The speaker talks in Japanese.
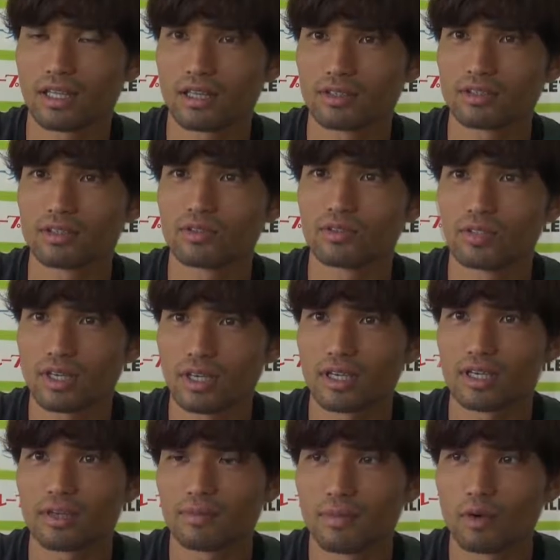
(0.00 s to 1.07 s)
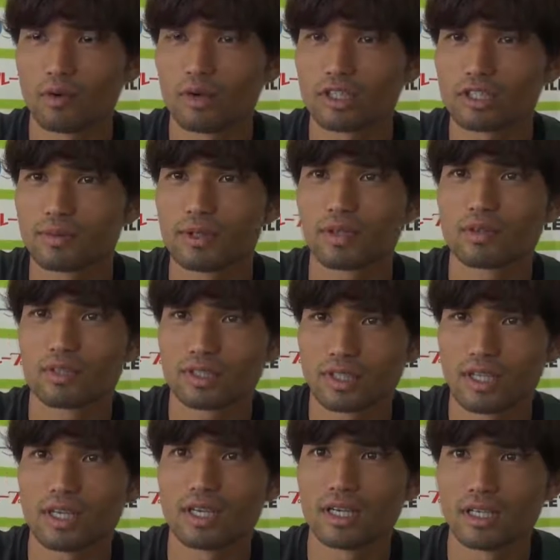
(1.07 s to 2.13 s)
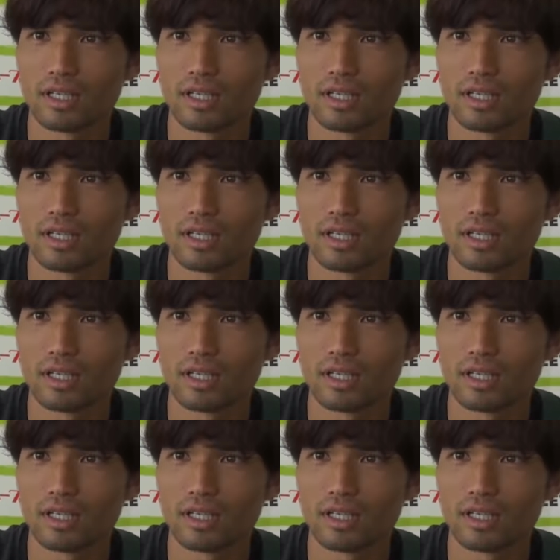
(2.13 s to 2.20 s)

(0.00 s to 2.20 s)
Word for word: てくるので、まあ、大一番として